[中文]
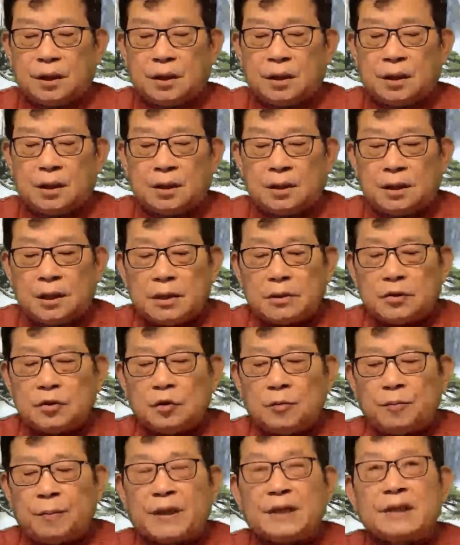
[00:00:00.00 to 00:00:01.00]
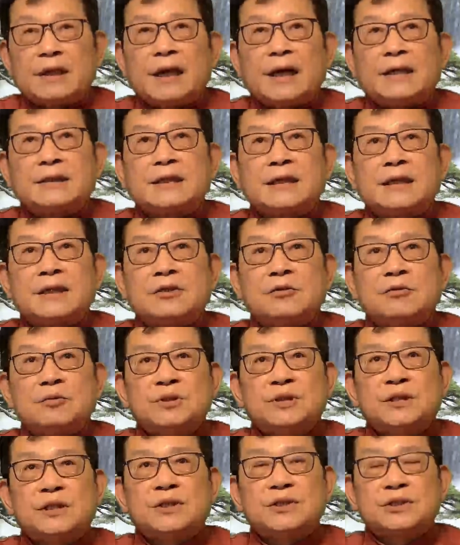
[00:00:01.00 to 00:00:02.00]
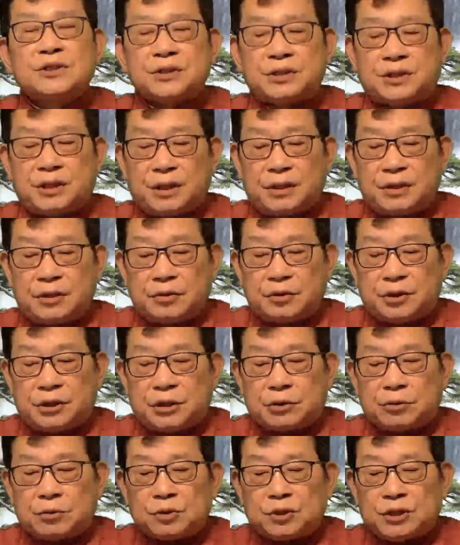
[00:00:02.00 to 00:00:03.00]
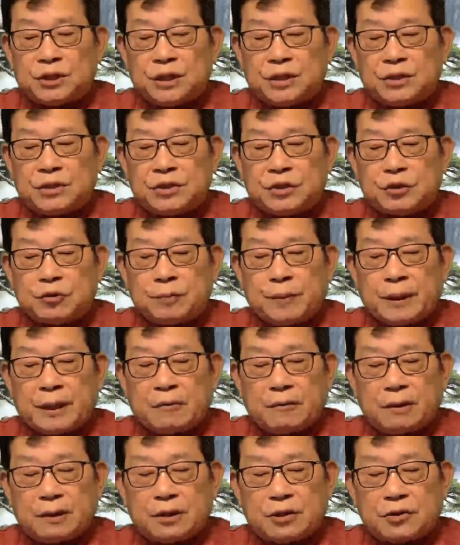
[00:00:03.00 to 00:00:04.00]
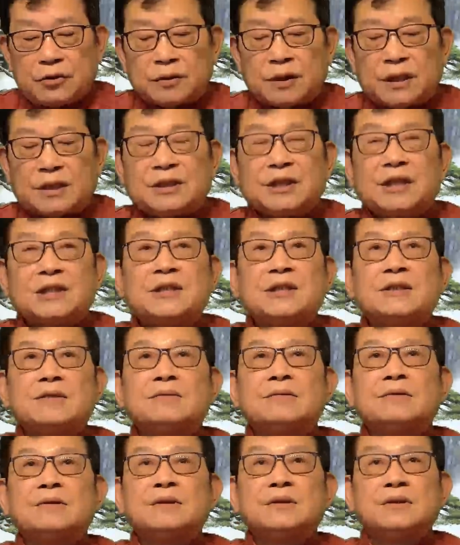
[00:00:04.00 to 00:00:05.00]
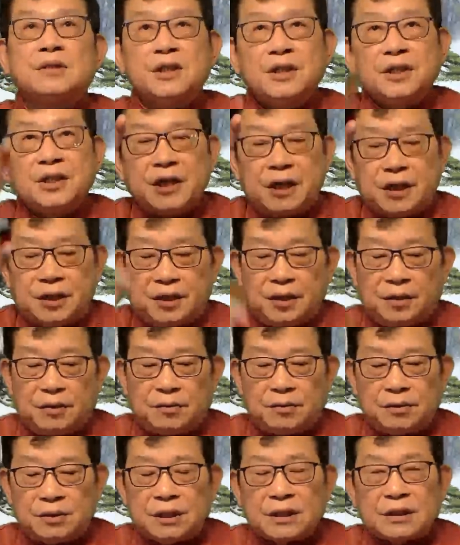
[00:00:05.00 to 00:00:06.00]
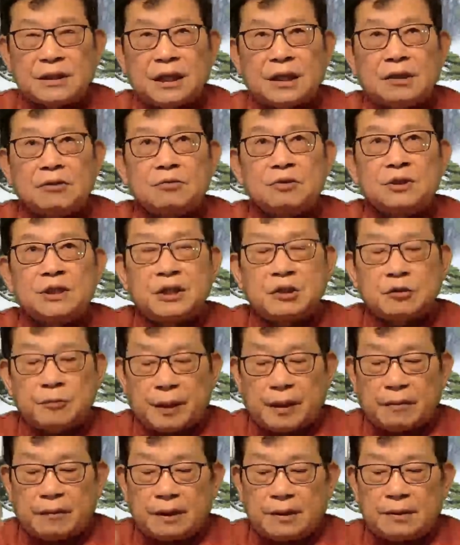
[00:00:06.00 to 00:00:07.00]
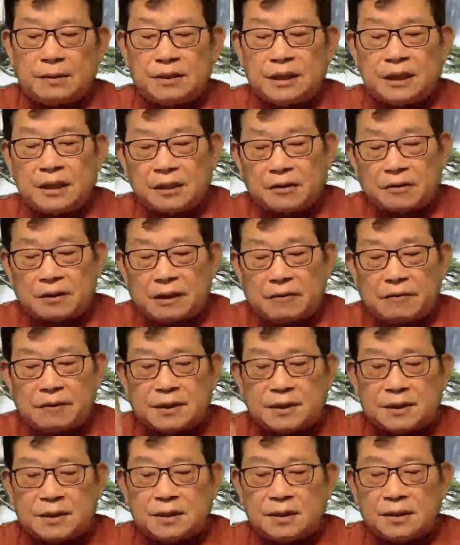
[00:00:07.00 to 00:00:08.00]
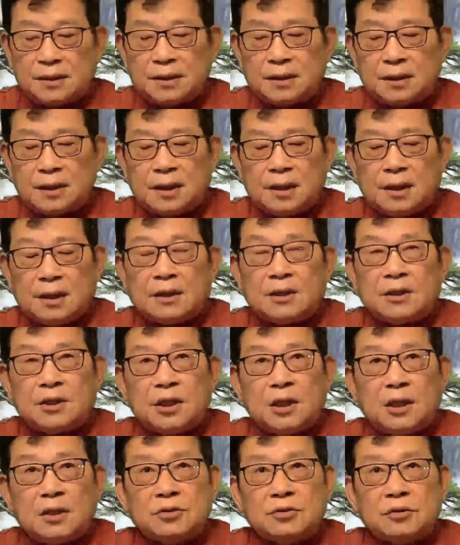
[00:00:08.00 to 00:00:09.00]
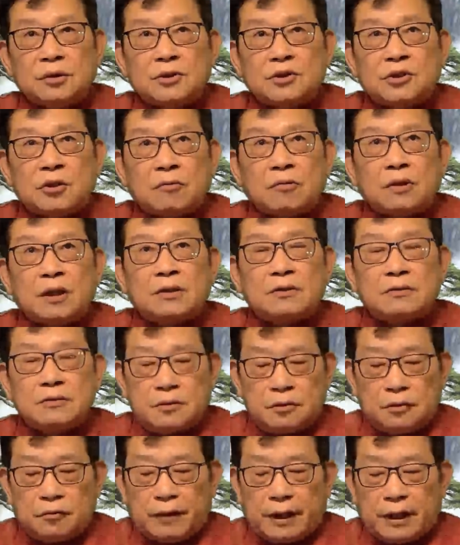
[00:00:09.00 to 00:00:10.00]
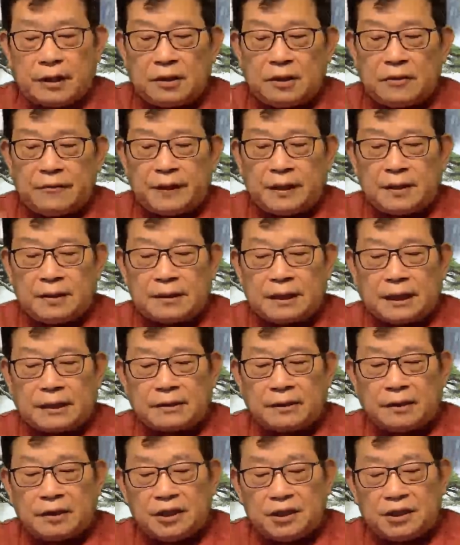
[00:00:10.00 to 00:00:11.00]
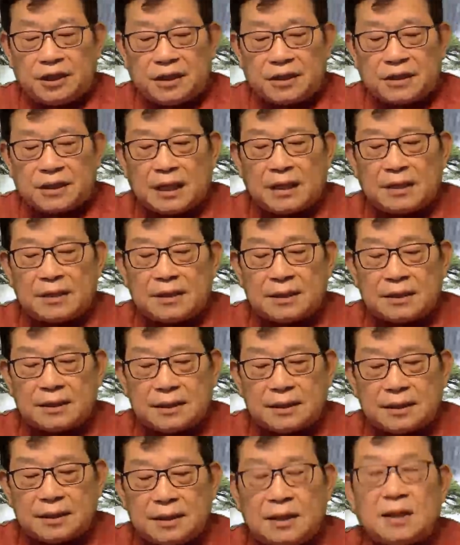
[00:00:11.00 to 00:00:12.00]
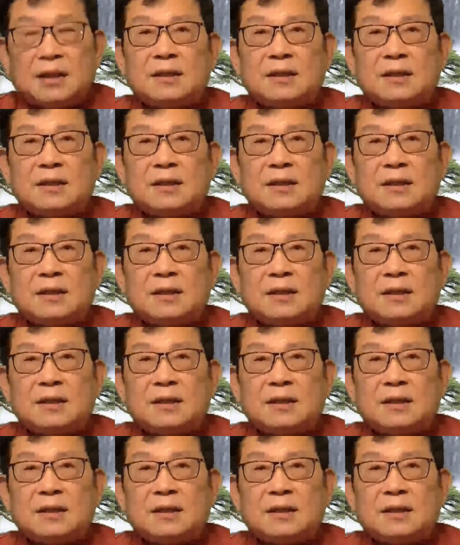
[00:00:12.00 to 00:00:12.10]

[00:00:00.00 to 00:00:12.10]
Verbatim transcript: 印度本来在流行之前有九千九百万的中产阶级，一年以后剩下六千六百万，减少三分之一。印度的穷人翻了一番，达到了一点三四亿，